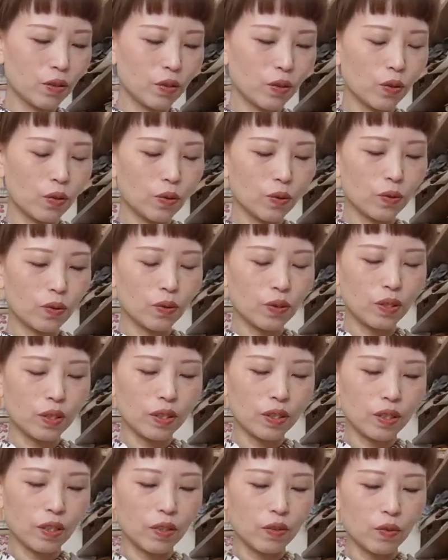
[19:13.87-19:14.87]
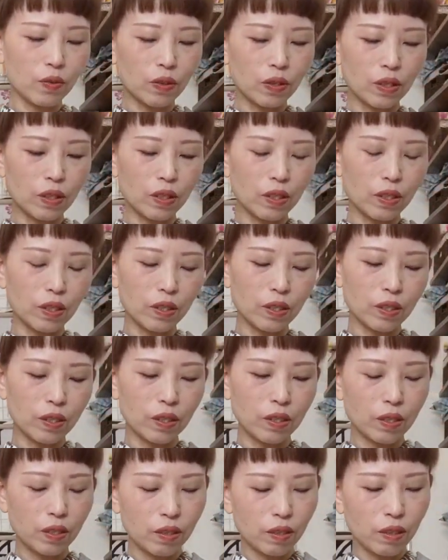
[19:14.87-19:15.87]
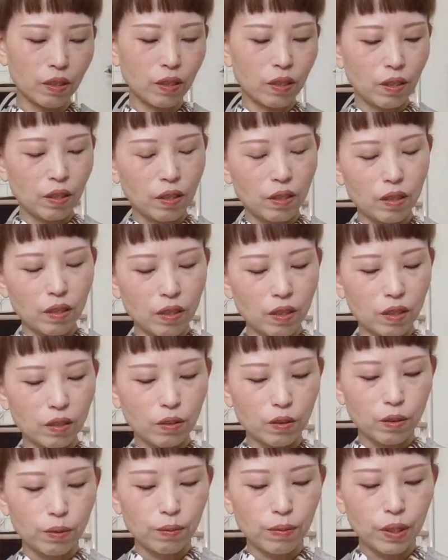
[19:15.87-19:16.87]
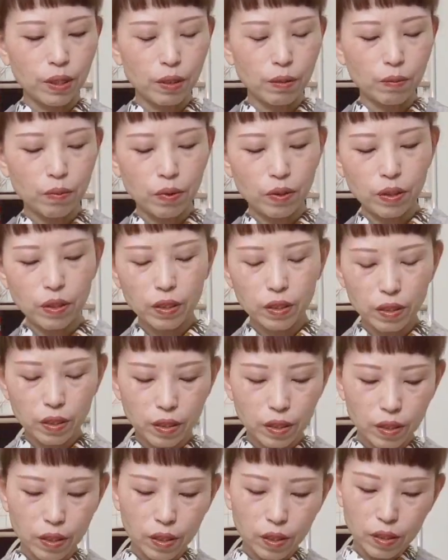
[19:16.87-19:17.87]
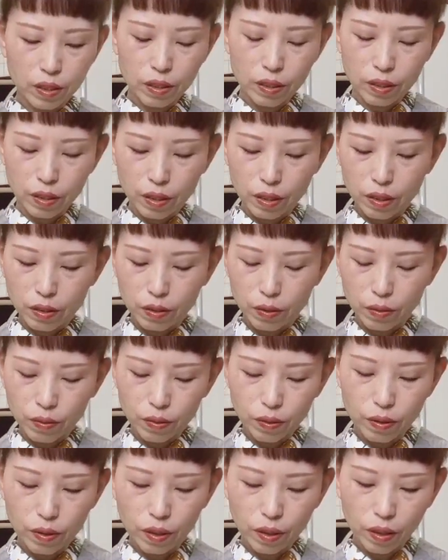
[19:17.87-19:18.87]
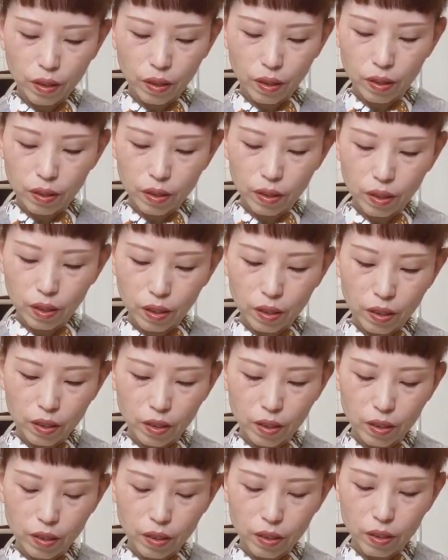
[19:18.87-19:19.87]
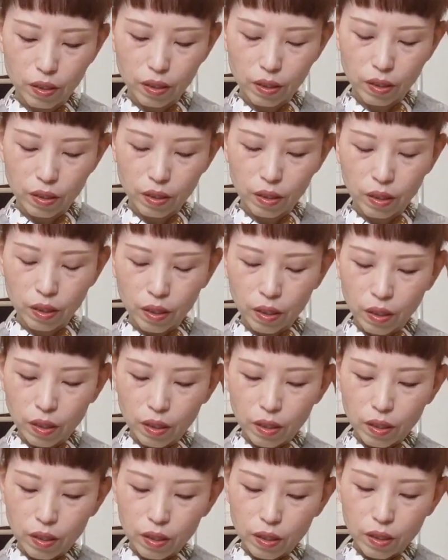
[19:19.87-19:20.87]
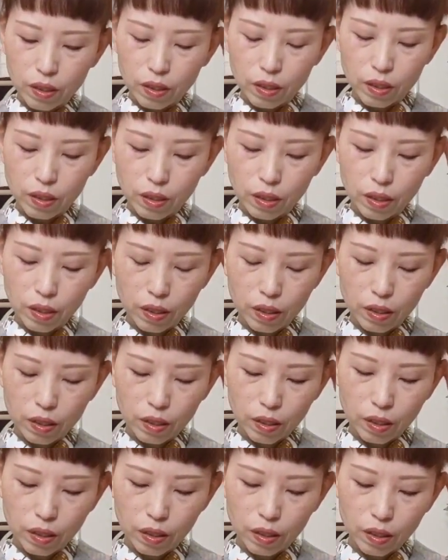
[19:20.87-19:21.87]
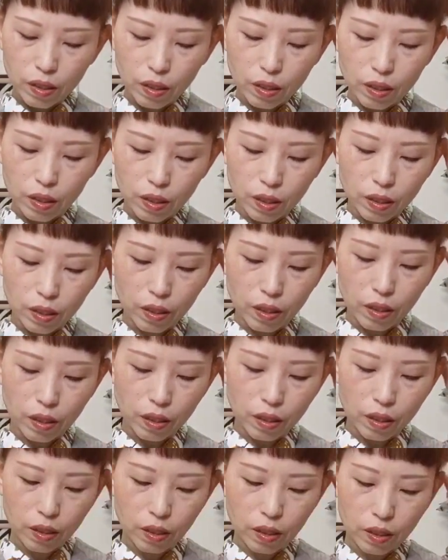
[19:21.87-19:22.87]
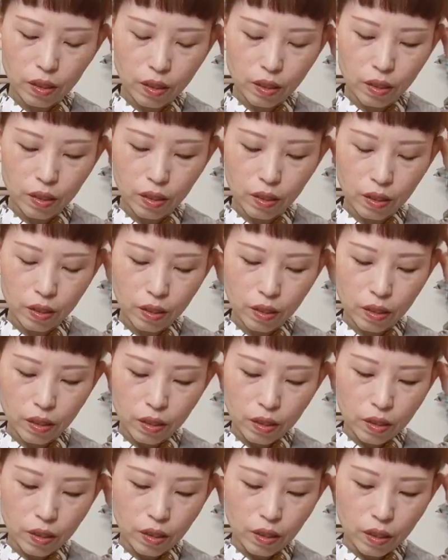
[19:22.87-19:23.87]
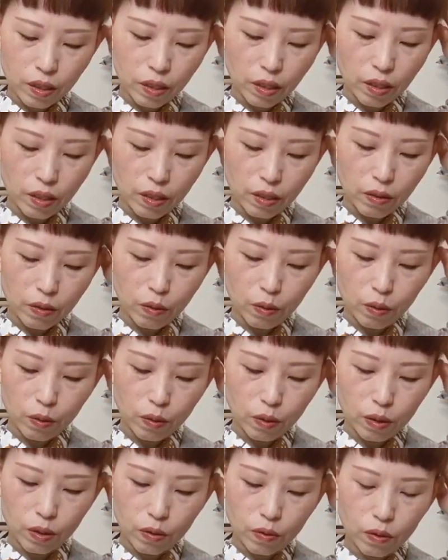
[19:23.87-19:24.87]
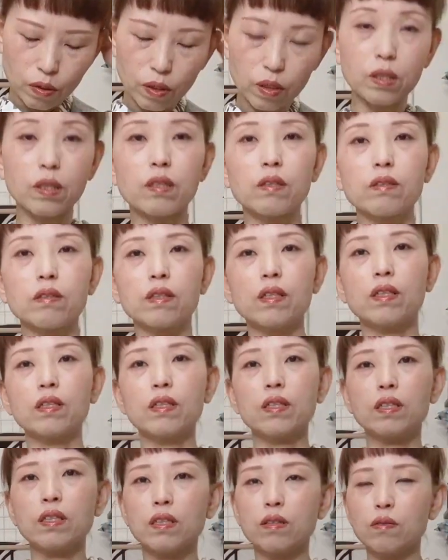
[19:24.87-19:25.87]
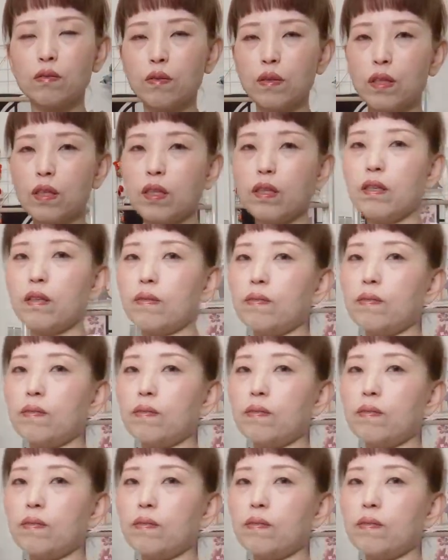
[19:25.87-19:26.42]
京都に行った時になんか組紐屋さんがあって、そこで買ったんです。ににねんなんだっけな、円光寺の近くなんだけどね、